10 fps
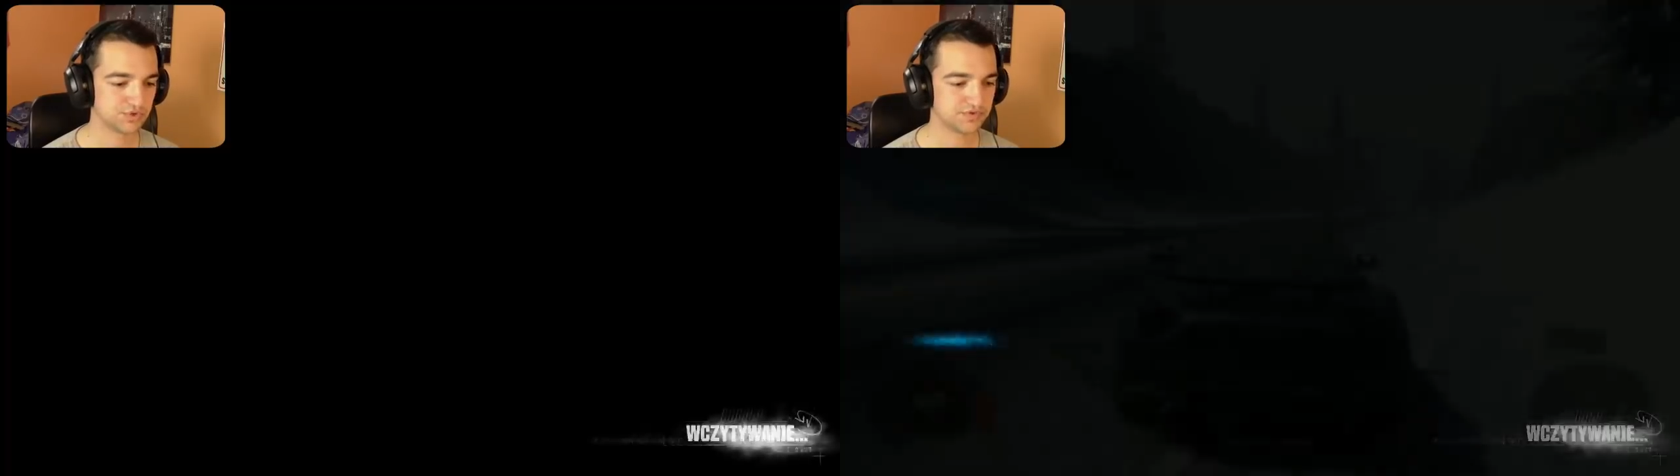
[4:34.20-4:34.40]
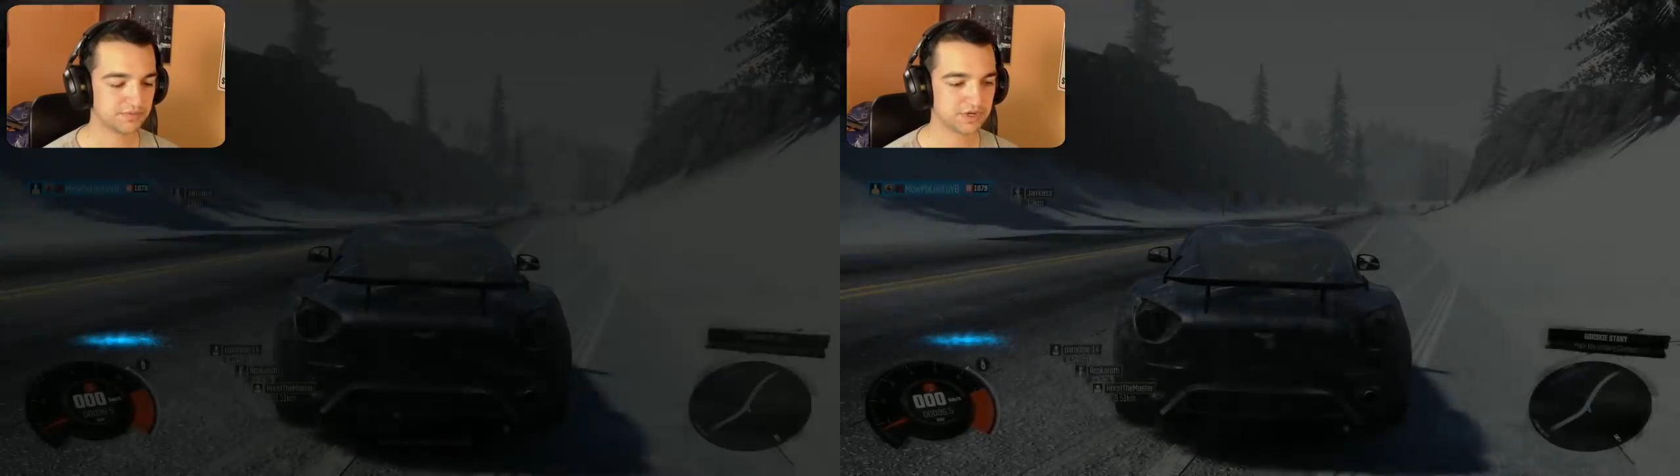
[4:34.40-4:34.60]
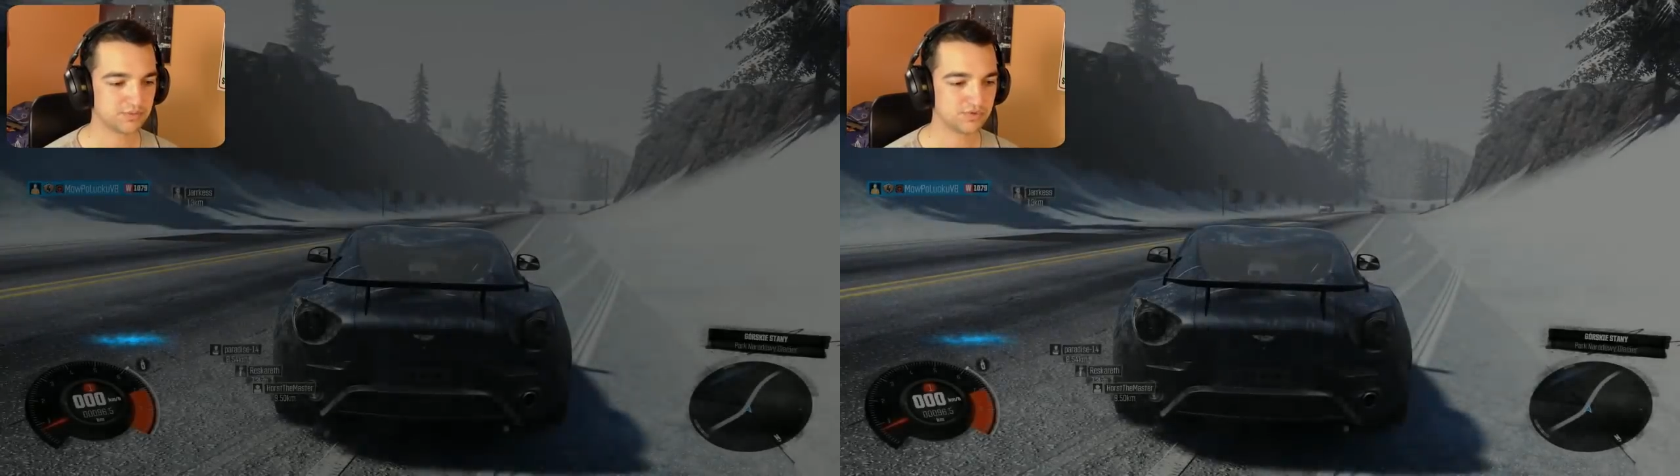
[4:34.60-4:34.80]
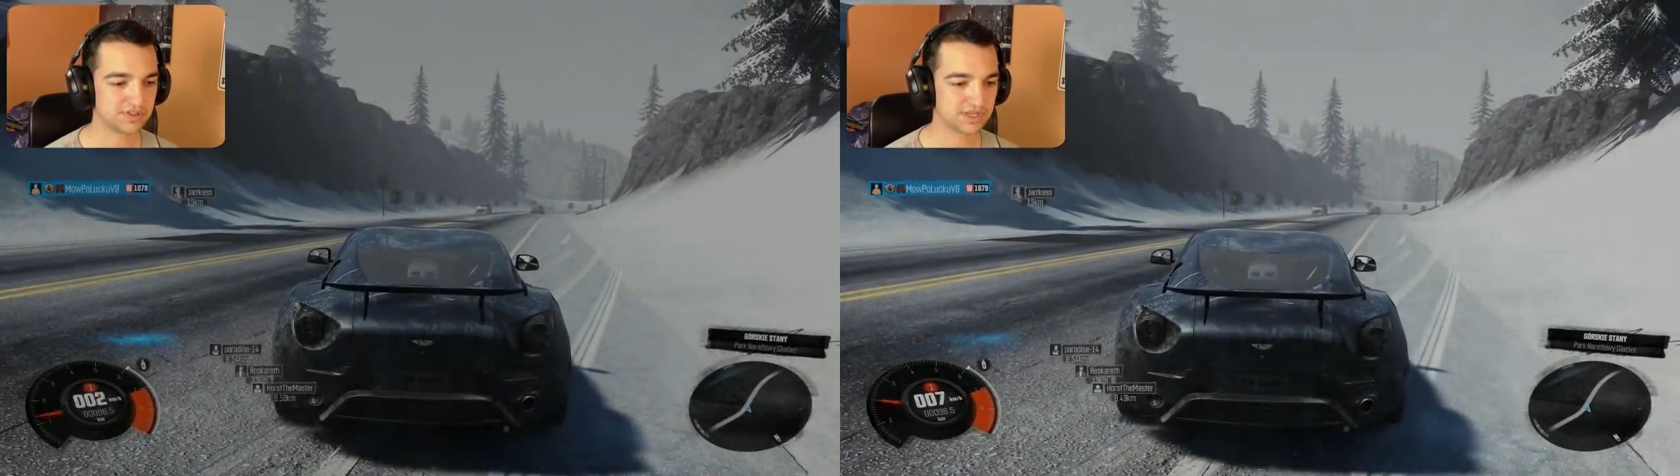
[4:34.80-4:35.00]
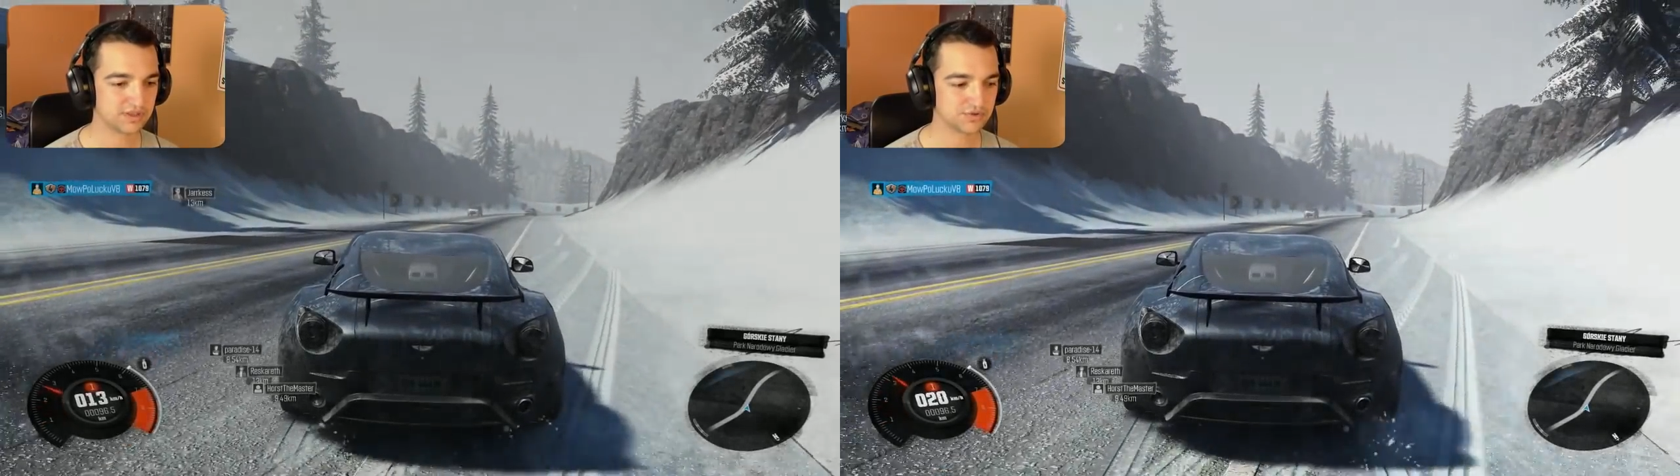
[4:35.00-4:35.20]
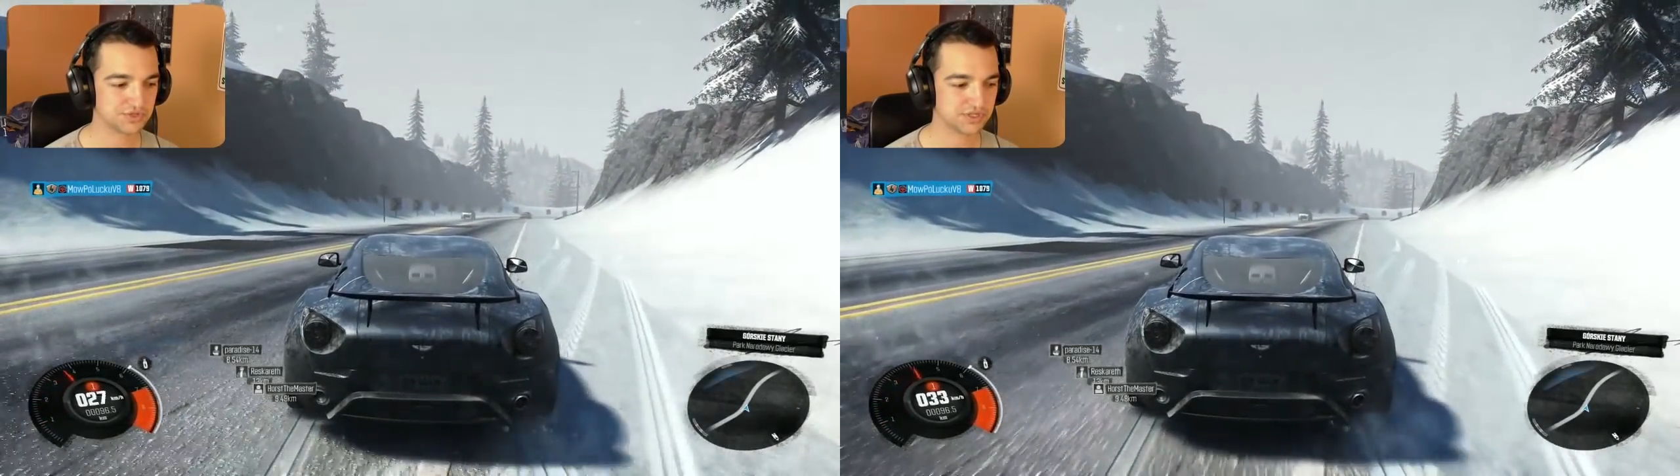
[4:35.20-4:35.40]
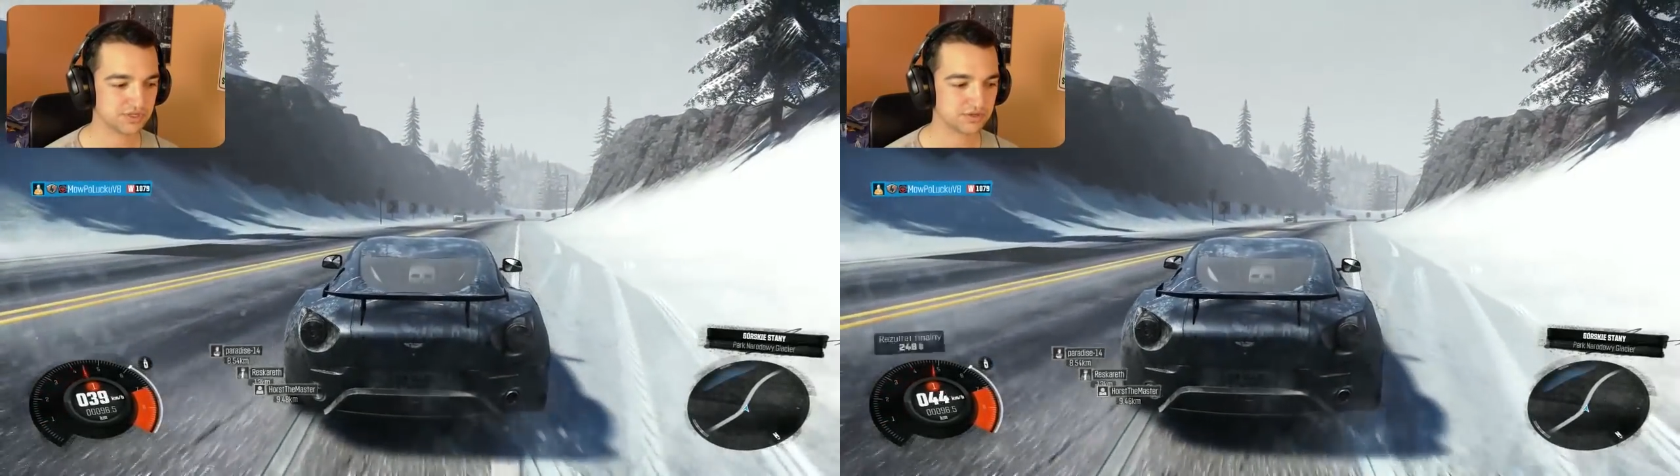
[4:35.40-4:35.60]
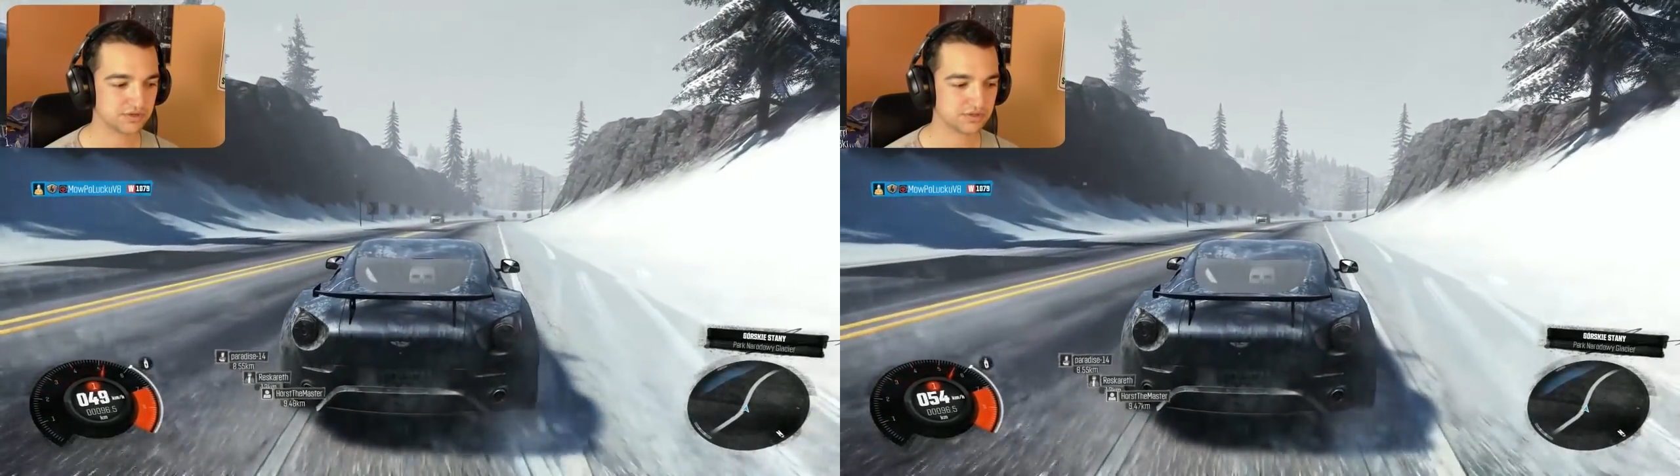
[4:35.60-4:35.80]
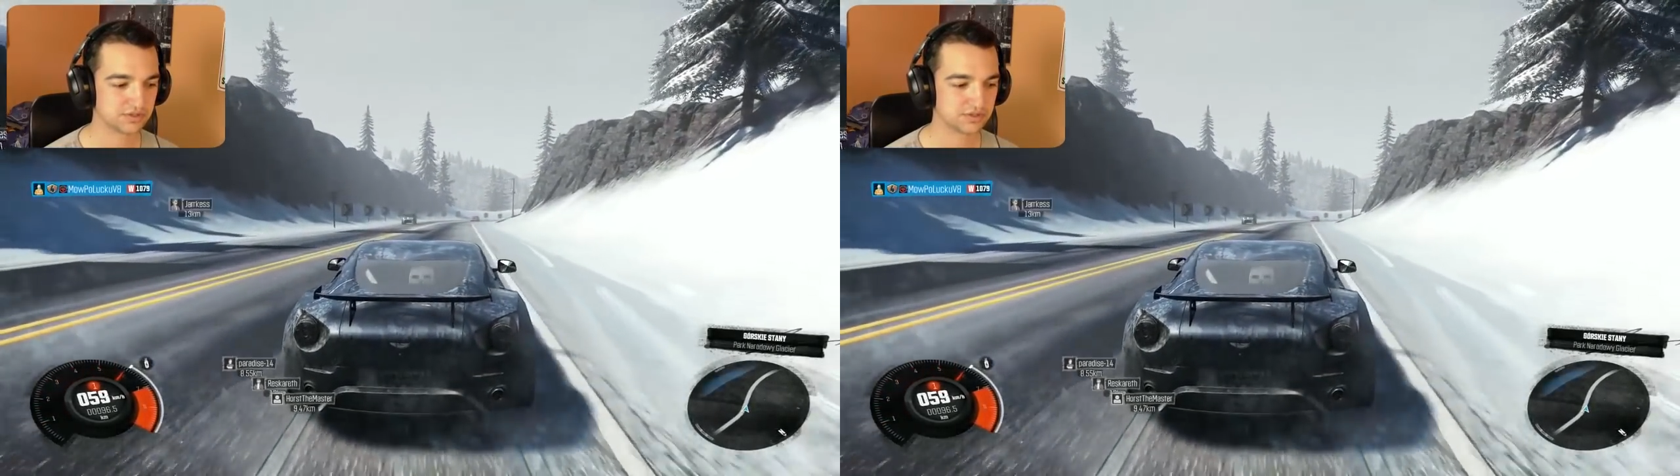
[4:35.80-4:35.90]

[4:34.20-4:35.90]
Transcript: Używam hamulca nożnego